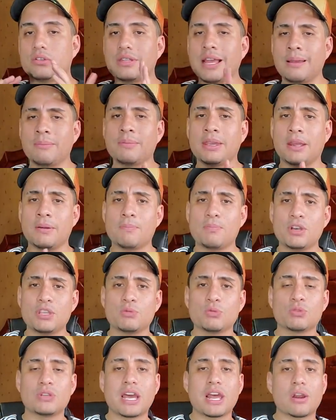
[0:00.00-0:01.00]
También puedes
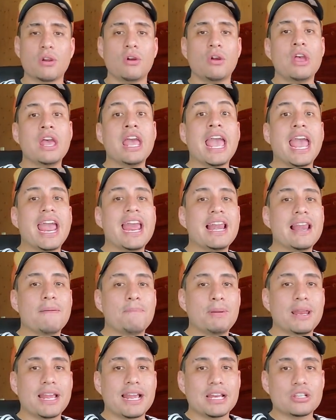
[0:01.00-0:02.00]
buscarlo en la
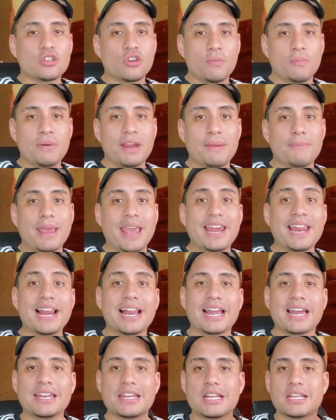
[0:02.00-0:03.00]
aplicación Blim en el
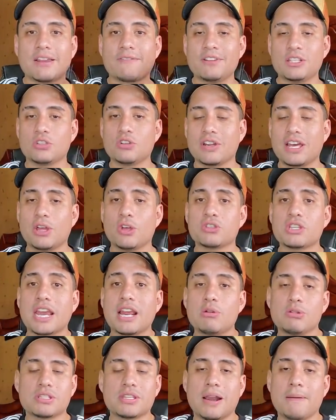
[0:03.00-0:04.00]
canal de aficionados, ahí
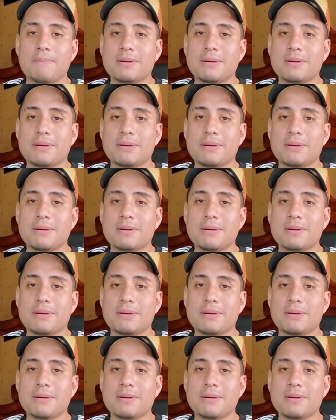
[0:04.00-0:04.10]
lo estarán